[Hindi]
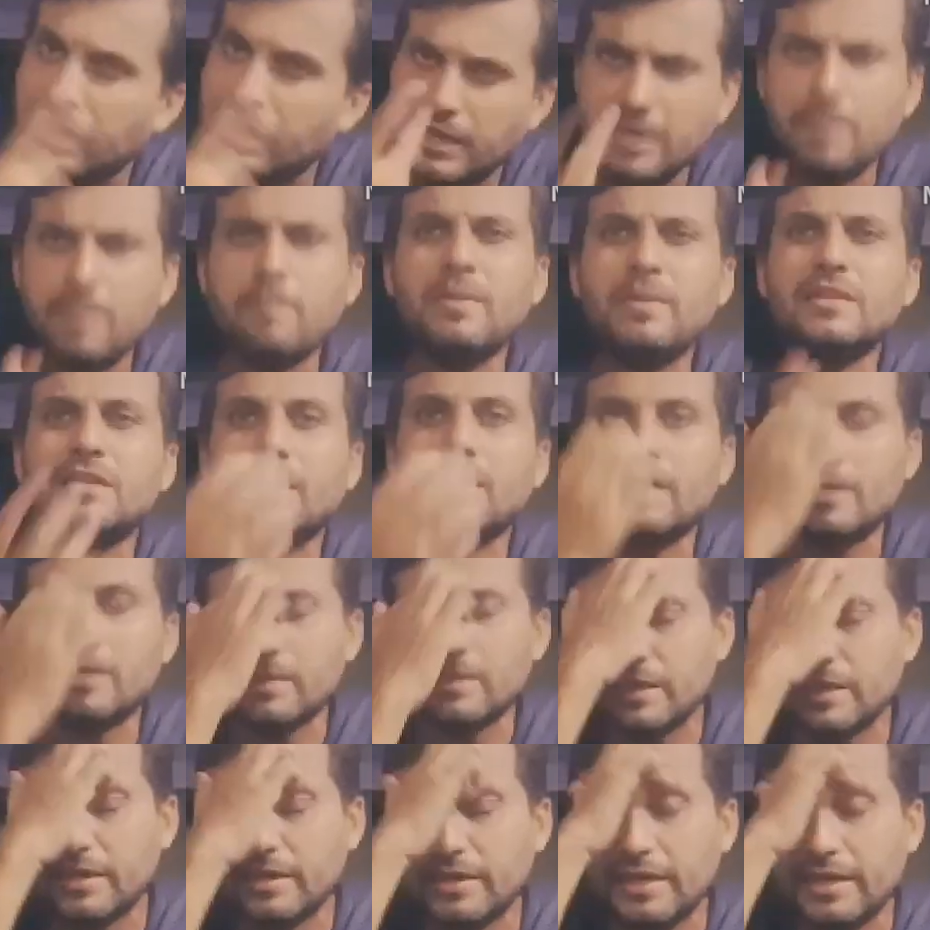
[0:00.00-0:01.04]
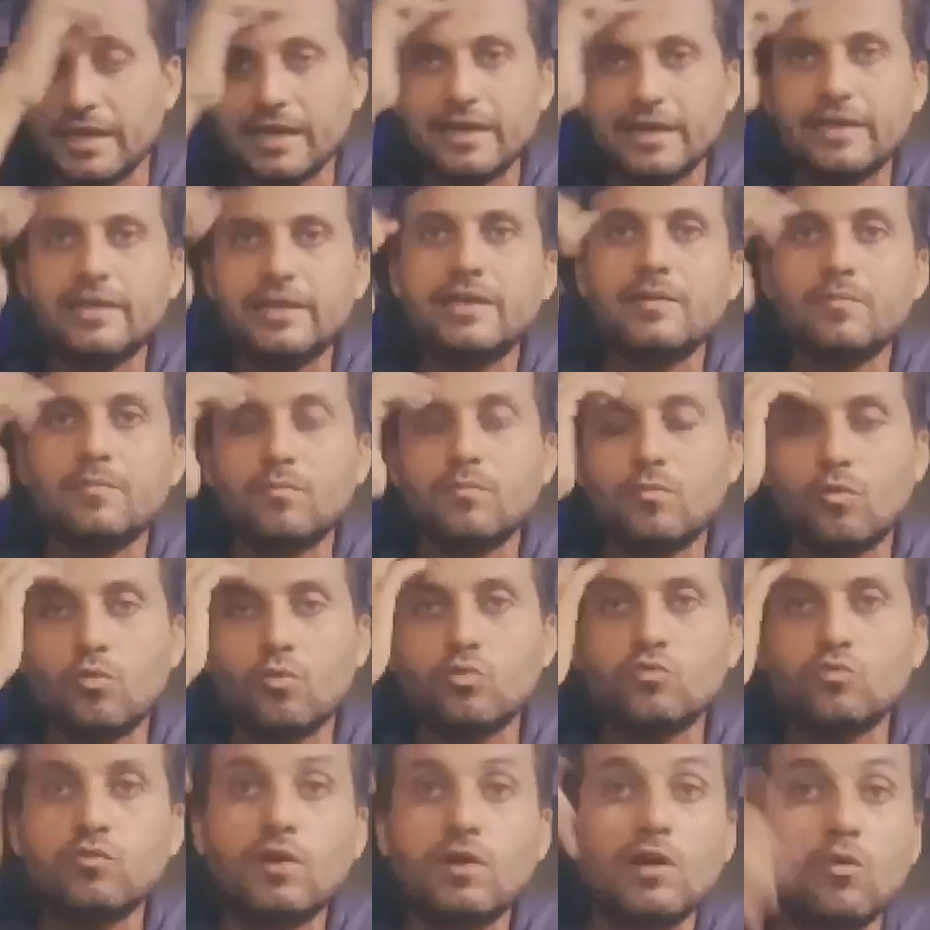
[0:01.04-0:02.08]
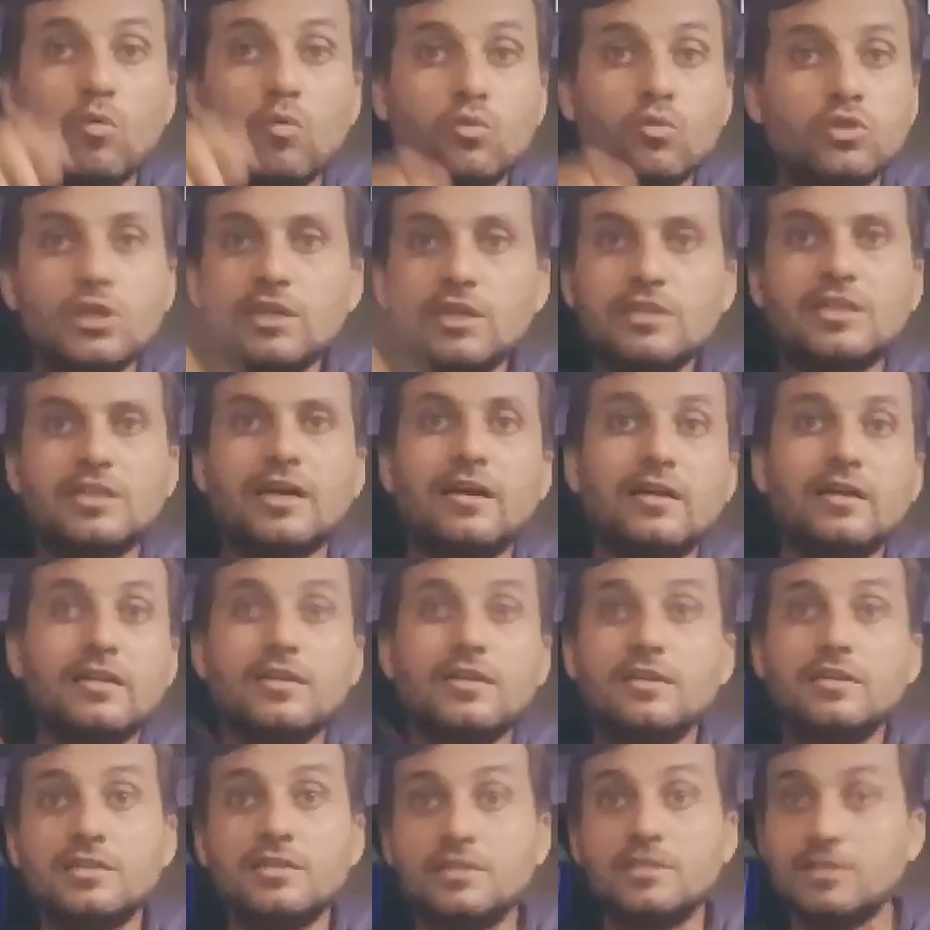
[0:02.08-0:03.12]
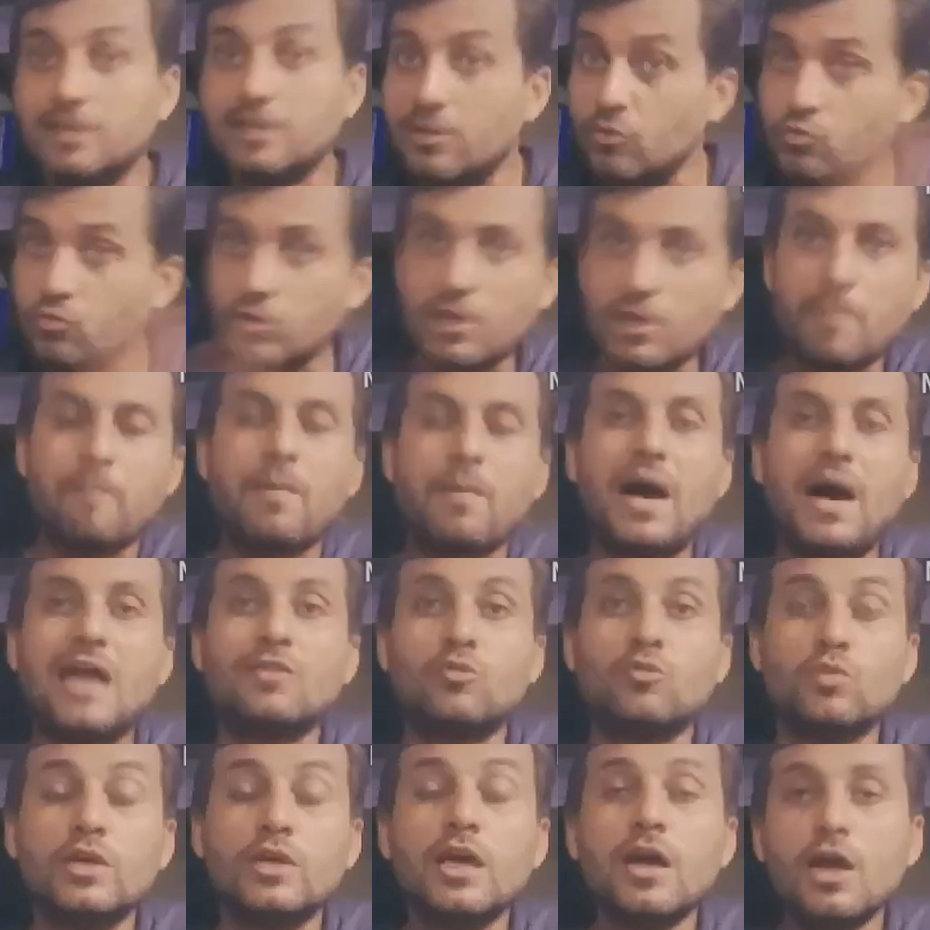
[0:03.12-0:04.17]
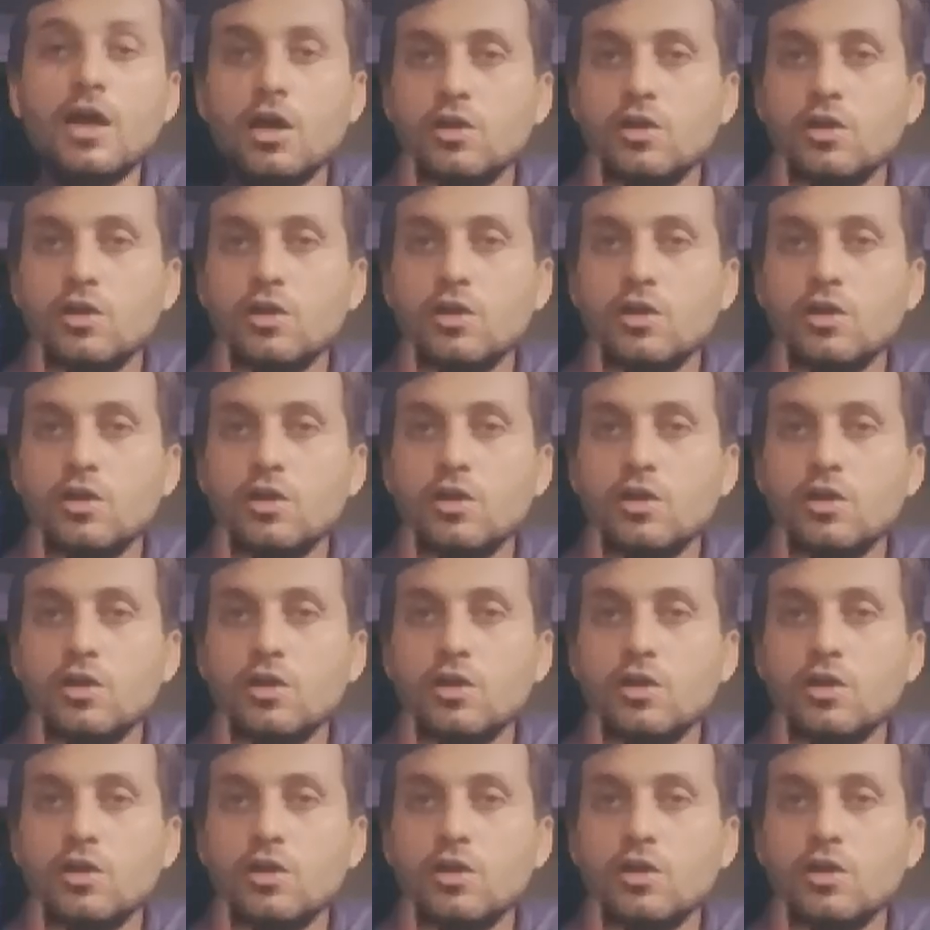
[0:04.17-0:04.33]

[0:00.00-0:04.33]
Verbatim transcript: टीम भी तगड़ी थी इंडिया की टीम उस वक्त उतनी तगड़ी नहीं थी जितनी उसके बाद हुई